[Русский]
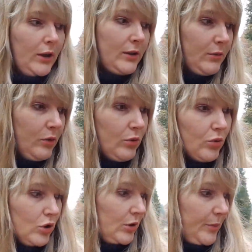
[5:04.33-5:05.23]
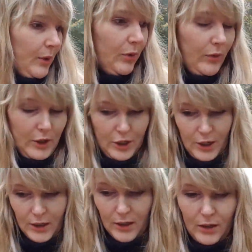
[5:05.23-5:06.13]
сегодня уже на нужны
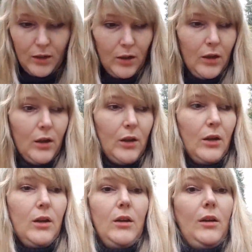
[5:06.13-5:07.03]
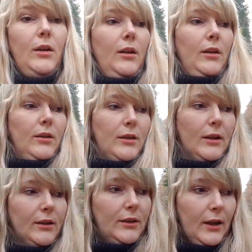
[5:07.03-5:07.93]
первовождения,
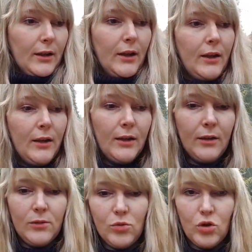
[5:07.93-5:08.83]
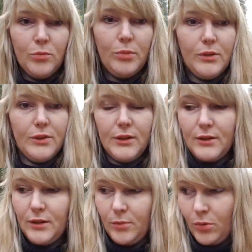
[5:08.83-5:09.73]
так и так. Нужно было сидеть
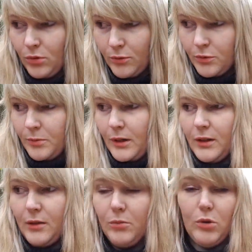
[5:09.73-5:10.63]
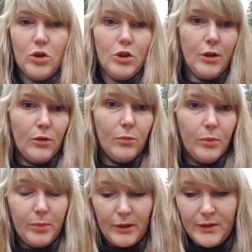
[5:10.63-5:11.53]
с ребенком с маленьким, больше некуда
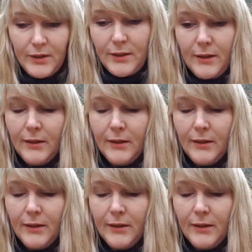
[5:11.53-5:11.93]
попросить.